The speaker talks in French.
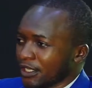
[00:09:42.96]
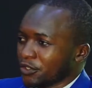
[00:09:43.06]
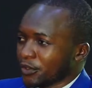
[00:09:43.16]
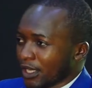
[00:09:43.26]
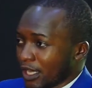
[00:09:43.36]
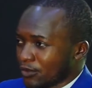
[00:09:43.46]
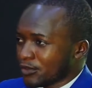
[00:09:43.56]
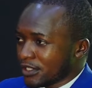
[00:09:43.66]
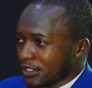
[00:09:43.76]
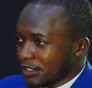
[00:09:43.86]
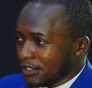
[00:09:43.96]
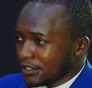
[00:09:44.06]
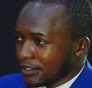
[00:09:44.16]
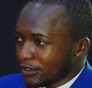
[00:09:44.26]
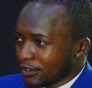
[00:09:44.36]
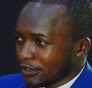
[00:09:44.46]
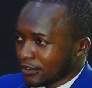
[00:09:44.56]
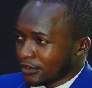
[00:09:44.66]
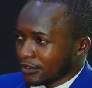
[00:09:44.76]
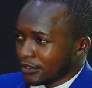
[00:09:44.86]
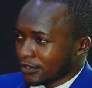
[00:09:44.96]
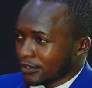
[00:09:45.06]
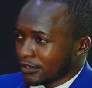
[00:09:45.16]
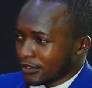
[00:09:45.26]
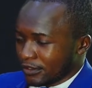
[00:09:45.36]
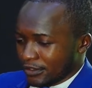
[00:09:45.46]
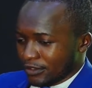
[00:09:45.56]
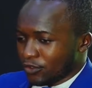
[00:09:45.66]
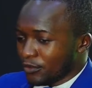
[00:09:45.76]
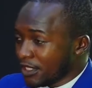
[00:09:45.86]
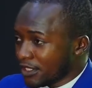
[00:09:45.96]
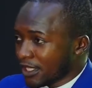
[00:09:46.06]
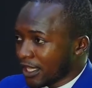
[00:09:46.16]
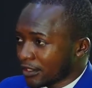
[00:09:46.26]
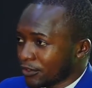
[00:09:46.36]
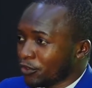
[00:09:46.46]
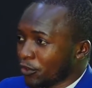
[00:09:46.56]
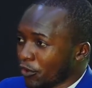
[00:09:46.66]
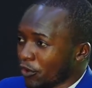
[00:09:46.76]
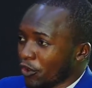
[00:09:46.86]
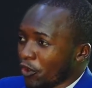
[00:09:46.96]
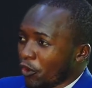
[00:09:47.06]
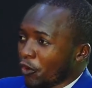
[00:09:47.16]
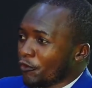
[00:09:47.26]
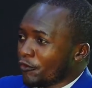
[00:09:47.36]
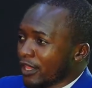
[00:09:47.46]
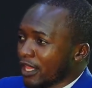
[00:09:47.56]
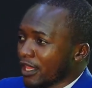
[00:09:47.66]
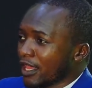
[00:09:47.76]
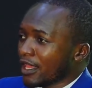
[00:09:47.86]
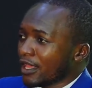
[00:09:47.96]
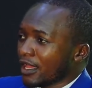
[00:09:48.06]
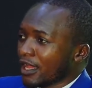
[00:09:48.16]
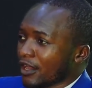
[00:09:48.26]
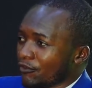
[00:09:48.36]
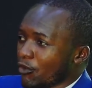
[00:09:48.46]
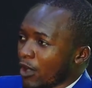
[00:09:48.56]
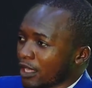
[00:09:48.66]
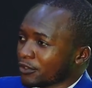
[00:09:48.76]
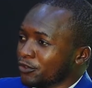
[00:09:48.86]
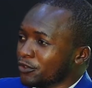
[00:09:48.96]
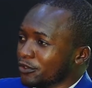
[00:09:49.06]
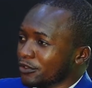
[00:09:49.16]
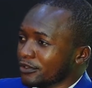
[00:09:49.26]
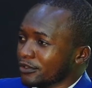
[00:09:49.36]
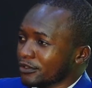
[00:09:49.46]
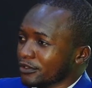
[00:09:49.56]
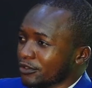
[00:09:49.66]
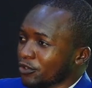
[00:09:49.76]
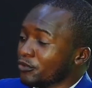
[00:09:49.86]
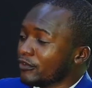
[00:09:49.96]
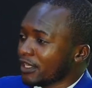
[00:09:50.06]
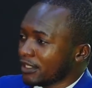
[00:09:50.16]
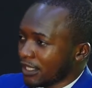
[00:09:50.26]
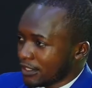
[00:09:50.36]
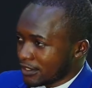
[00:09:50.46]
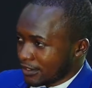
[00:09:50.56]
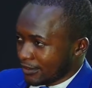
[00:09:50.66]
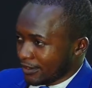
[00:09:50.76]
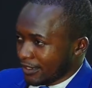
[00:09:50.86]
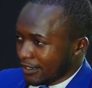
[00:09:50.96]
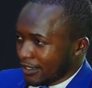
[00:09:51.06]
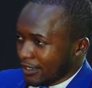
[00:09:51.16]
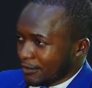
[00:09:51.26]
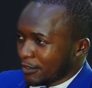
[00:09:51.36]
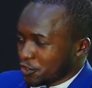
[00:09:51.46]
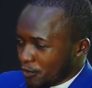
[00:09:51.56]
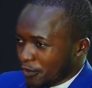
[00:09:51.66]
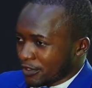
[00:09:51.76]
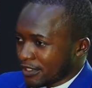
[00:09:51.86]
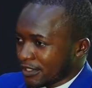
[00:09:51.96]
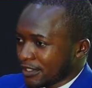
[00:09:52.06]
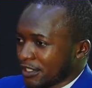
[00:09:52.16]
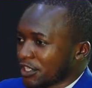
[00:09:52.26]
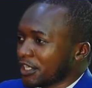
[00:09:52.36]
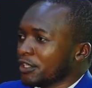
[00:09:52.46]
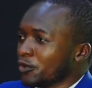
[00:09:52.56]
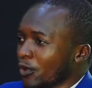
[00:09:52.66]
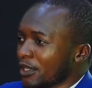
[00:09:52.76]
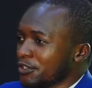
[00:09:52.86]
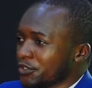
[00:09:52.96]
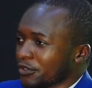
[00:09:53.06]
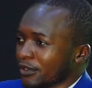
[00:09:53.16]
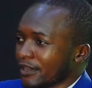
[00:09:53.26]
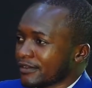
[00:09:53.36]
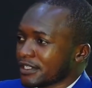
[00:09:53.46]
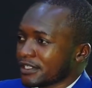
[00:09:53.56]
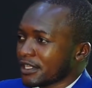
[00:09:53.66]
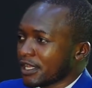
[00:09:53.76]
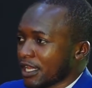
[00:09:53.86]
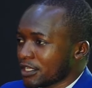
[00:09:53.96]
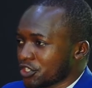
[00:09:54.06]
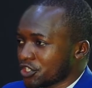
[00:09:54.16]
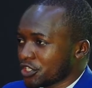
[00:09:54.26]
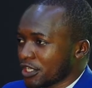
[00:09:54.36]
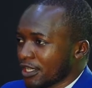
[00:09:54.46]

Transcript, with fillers: Il y aura aussi euh, deux ministères dont on veut avoir de, nouvelles têtes. Mais je pense déjà une coalition FCC cache.